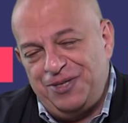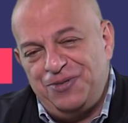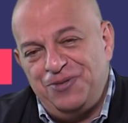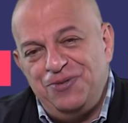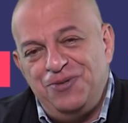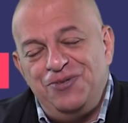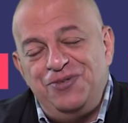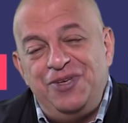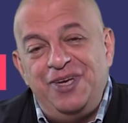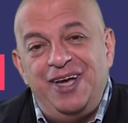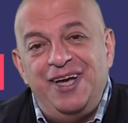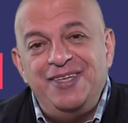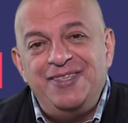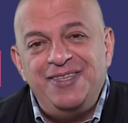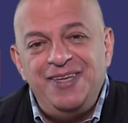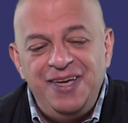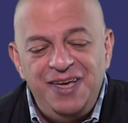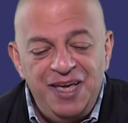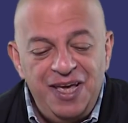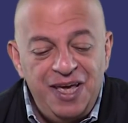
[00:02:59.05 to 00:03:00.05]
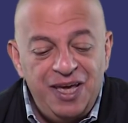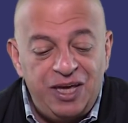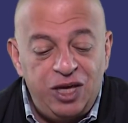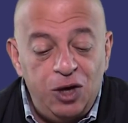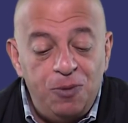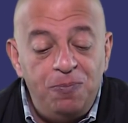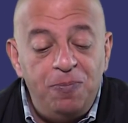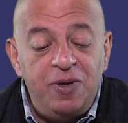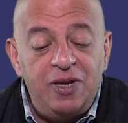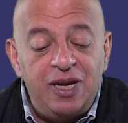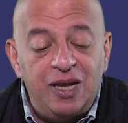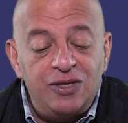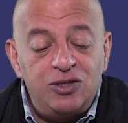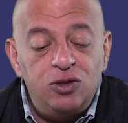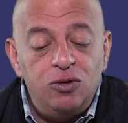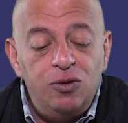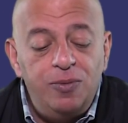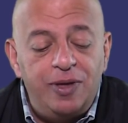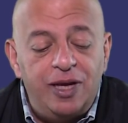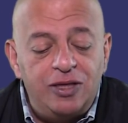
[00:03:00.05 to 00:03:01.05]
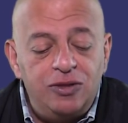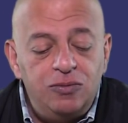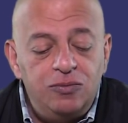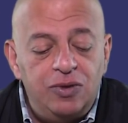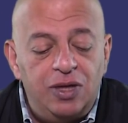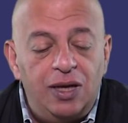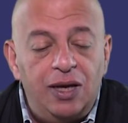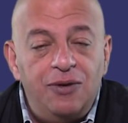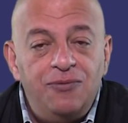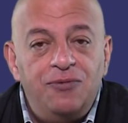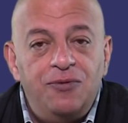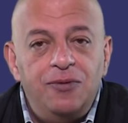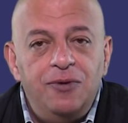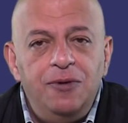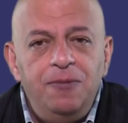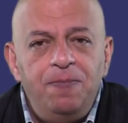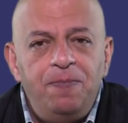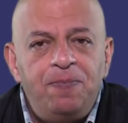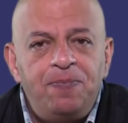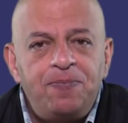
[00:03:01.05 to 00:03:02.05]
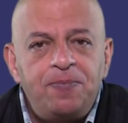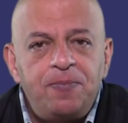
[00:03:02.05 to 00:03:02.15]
que tú nos digas qué opinas, cómo verías un teléfono